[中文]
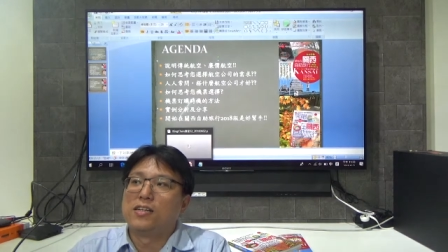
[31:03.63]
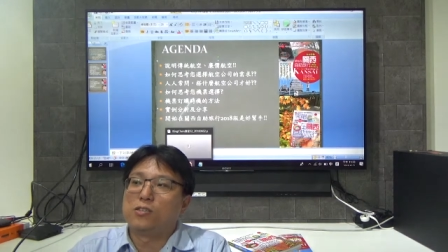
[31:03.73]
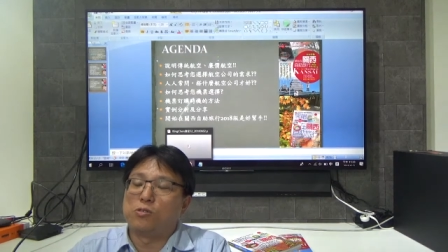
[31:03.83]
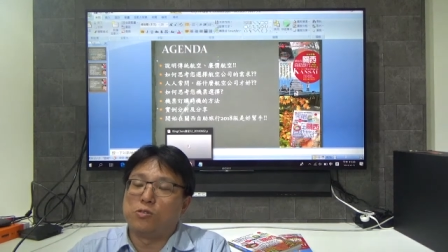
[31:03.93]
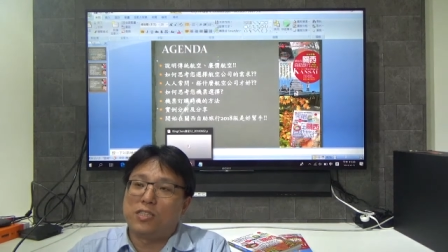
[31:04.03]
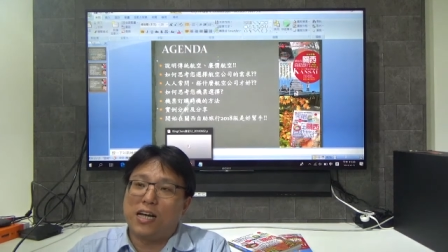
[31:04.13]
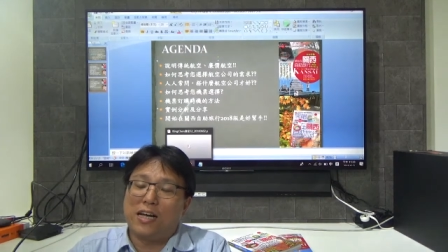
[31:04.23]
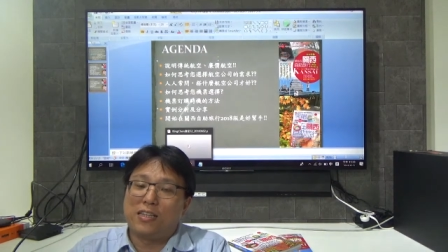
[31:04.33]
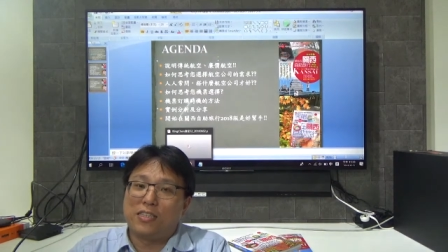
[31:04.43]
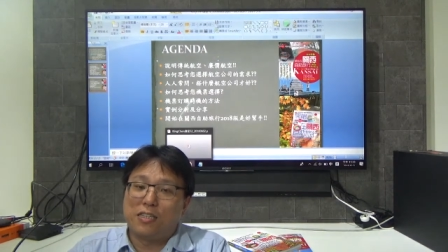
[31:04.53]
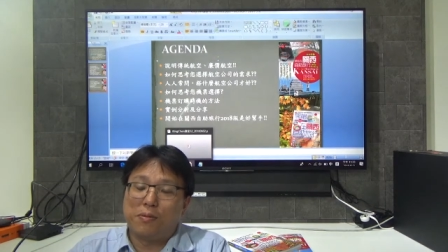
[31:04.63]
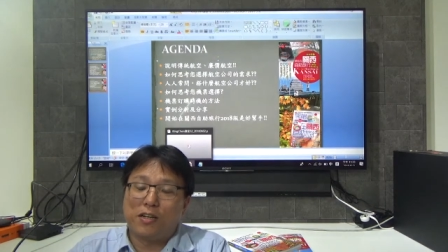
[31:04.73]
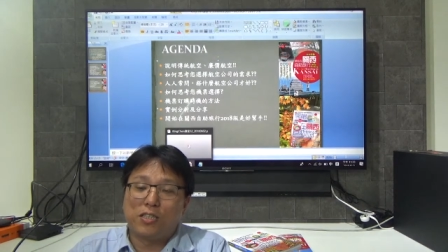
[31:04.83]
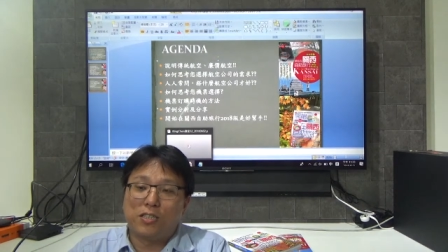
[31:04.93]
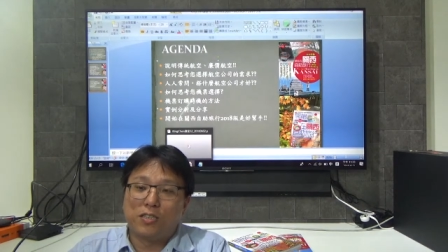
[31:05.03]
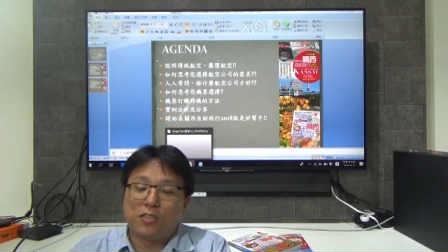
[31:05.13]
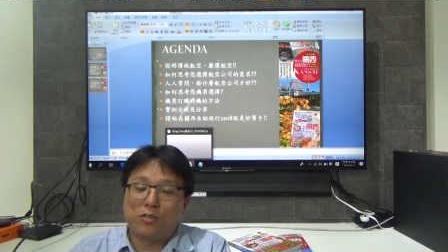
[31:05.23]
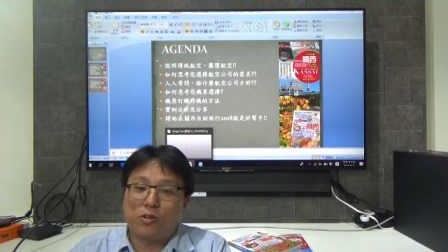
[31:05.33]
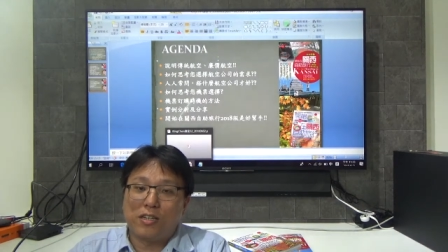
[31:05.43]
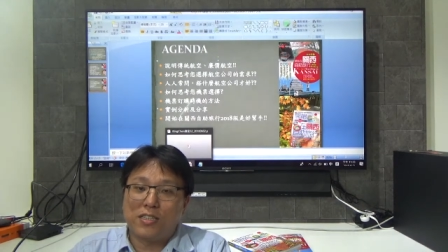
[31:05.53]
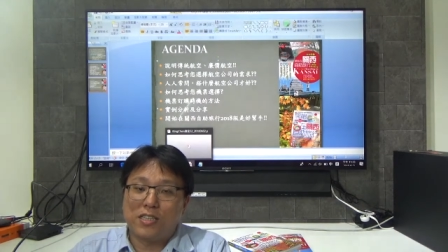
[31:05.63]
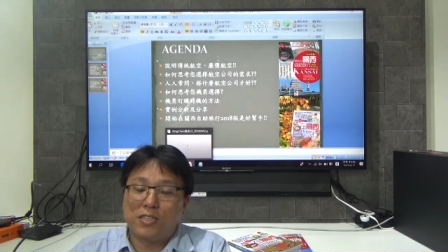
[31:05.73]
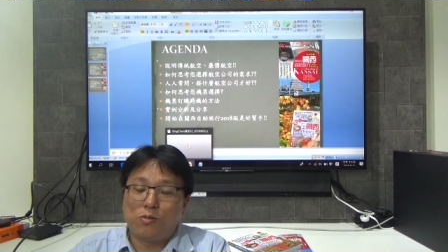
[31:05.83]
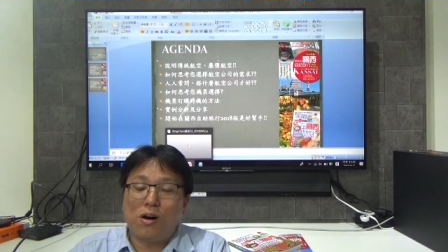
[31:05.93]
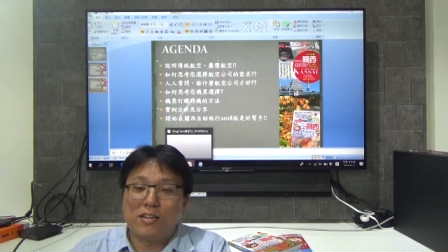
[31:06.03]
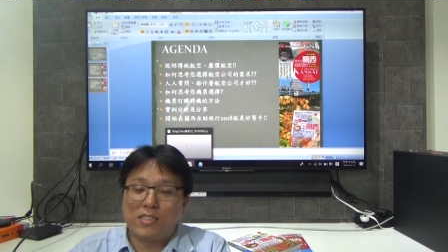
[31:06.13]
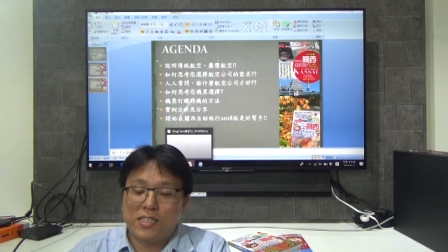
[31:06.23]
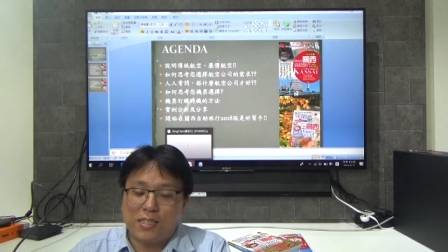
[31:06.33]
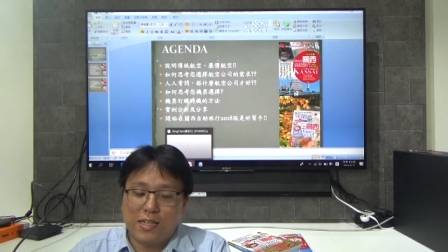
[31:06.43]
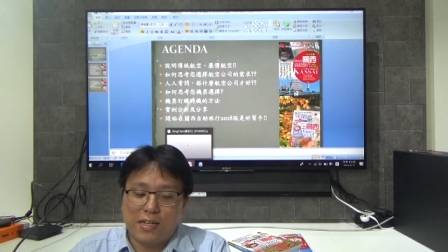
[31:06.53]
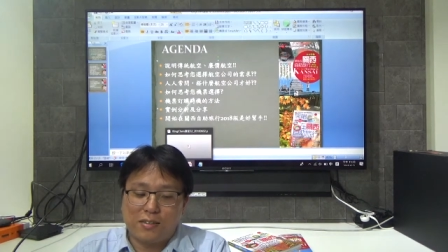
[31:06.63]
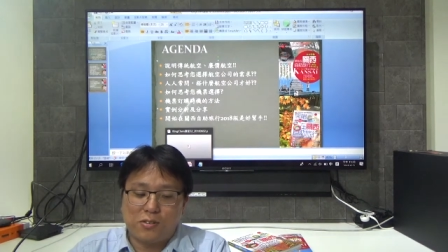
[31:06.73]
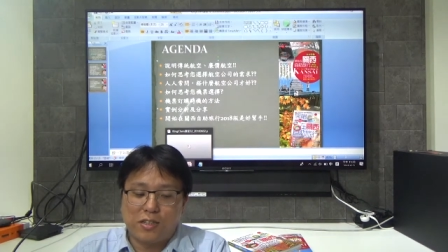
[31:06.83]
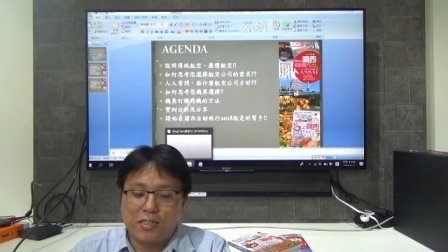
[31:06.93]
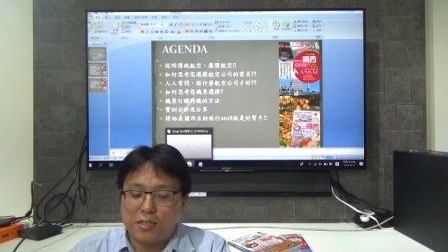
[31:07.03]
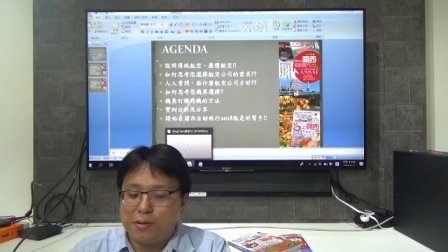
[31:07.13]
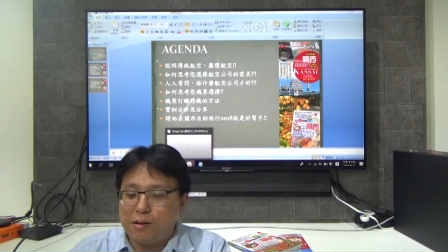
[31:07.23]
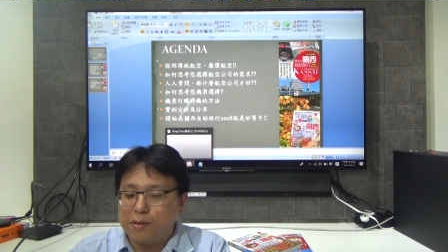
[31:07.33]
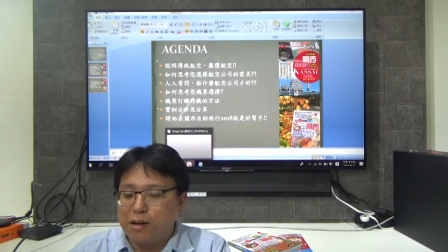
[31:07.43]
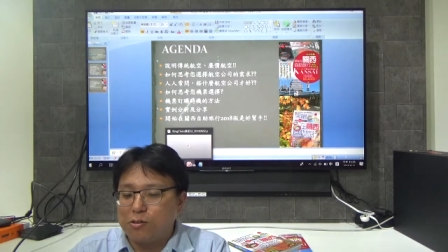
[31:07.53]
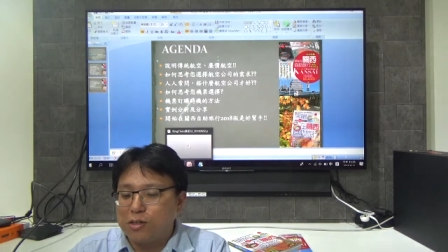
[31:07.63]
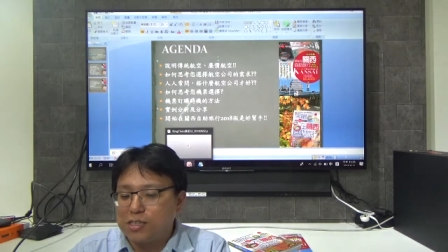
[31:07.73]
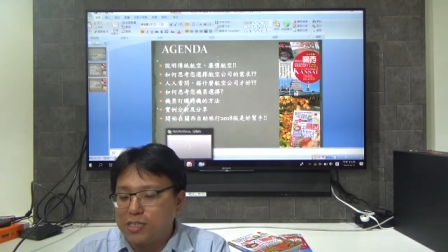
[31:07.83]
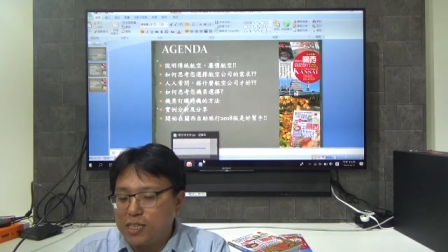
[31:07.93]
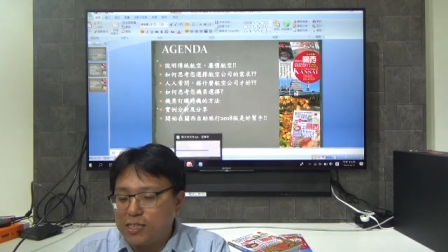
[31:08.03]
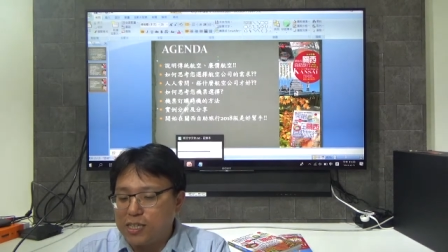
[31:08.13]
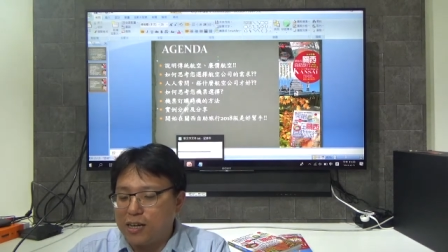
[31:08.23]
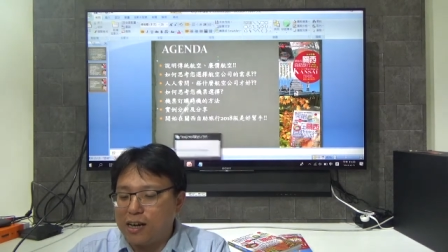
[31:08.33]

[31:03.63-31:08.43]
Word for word: 暑假的机票是算是旺季了，所以机票比较贵是正常。